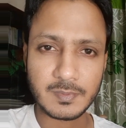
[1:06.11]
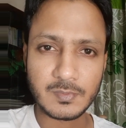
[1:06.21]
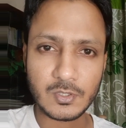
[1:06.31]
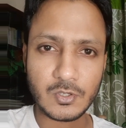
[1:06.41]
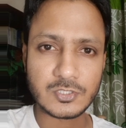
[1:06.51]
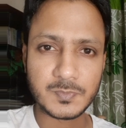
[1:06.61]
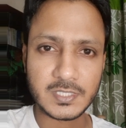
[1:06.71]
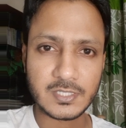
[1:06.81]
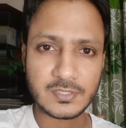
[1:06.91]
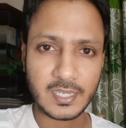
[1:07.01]
বিভিন্ন
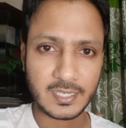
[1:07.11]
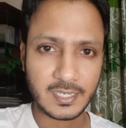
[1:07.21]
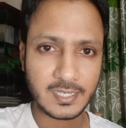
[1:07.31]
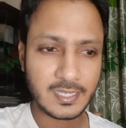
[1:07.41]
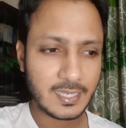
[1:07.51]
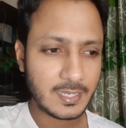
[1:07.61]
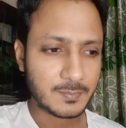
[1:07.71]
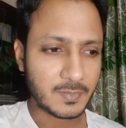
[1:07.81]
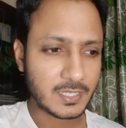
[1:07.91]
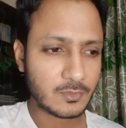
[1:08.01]
কসমেটিকও থাকে
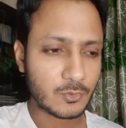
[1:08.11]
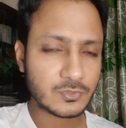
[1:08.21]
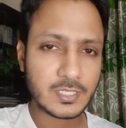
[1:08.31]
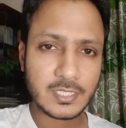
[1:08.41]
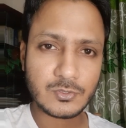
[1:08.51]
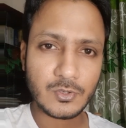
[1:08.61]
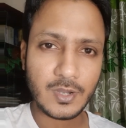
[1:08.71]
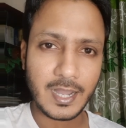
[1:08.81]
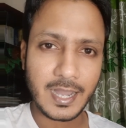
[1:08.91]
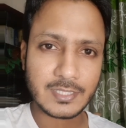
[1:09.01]
মানে অতিরিক্ত
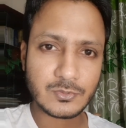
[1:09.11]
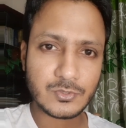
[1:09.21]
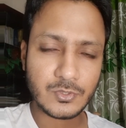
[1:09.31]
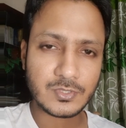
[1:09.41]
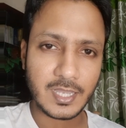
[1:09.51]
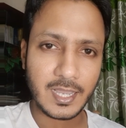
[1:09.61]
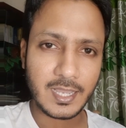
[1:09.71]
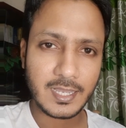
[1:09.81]
আর্দ্রতা